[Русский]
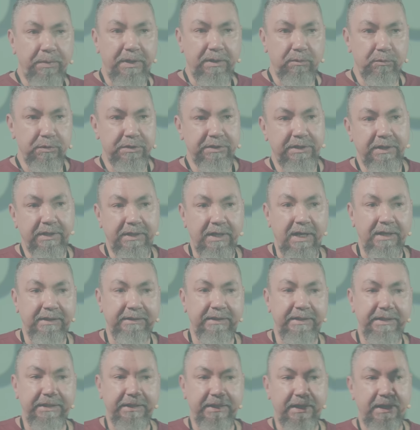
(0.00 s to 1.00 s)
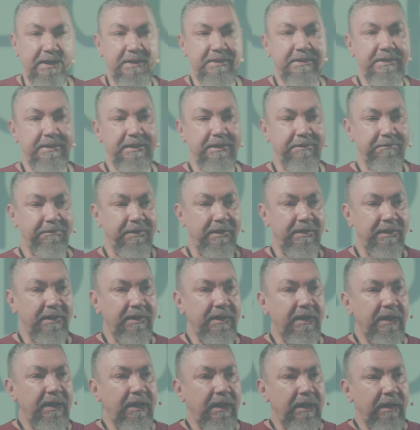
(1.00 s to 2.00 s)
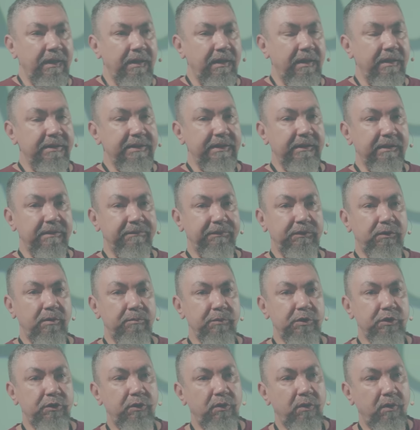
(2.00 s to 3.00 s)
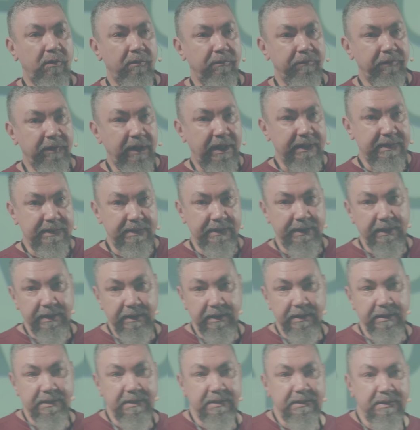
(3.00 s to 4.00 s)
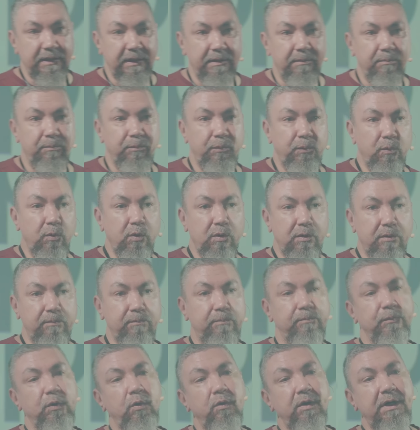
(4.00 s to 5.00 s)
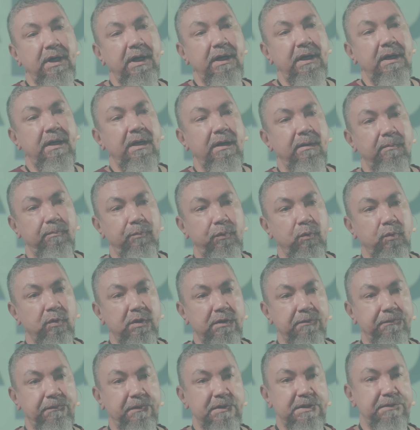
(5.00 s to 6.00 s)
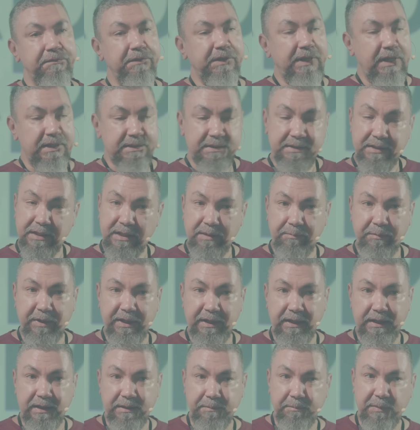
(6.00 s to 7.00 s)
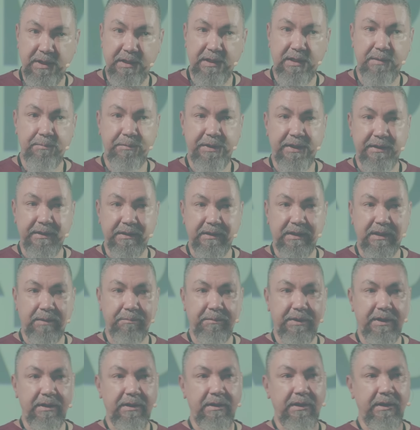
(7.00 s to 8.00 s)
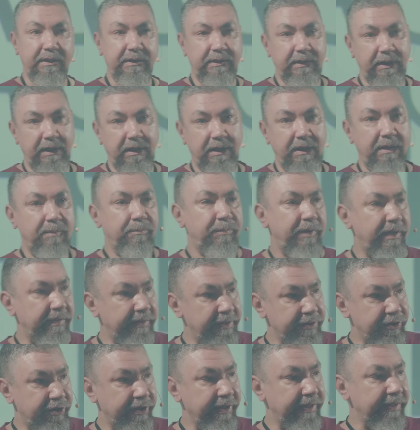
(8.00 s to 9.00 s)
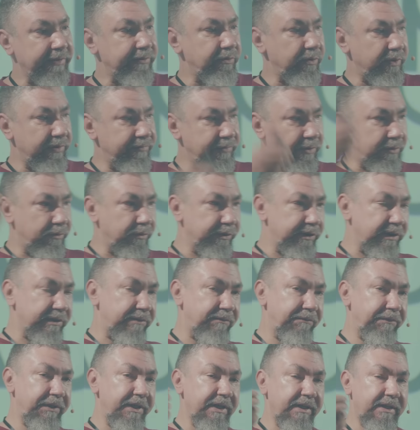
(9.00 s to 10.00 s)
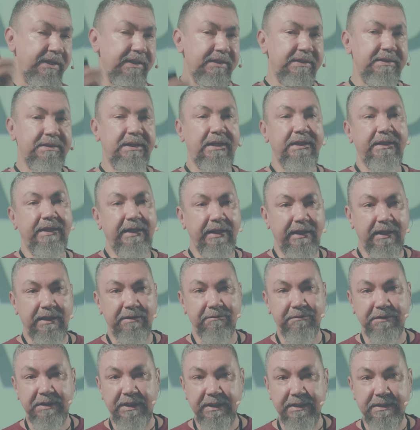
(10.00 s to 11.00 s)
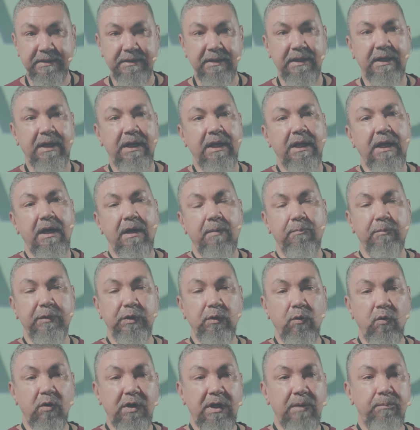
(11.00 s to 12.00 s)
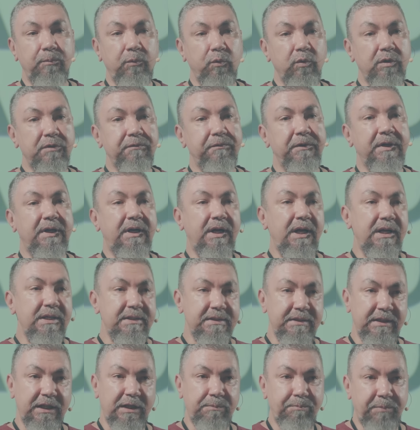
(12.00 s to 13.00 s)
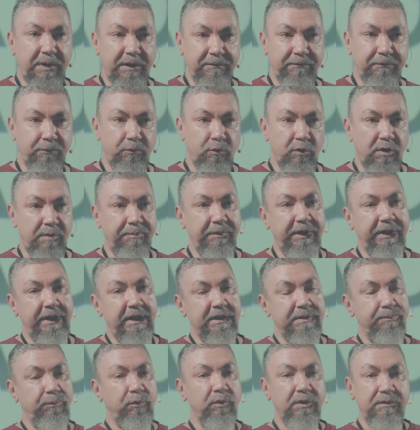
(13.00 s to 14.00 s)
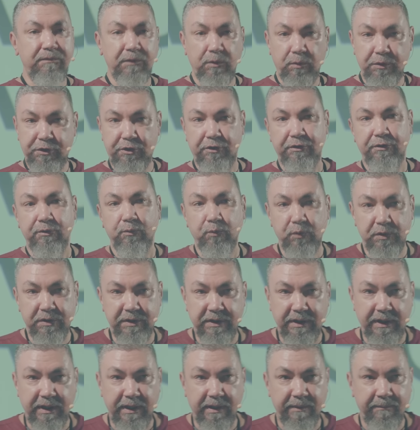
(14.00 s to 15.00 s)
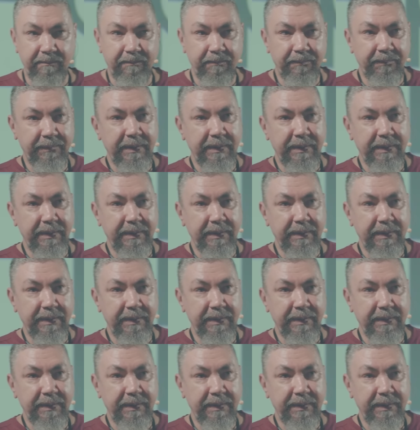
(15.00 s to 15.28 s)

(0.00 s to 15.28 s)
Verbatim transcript: по-русски как-то некрасиво? Э, дело в том, что в латинице букв, много букв с выносными элементами. Это палочки, которые выходят вверх от строки или вниз. Много букв разных по форме. Есть буквы очень узкие,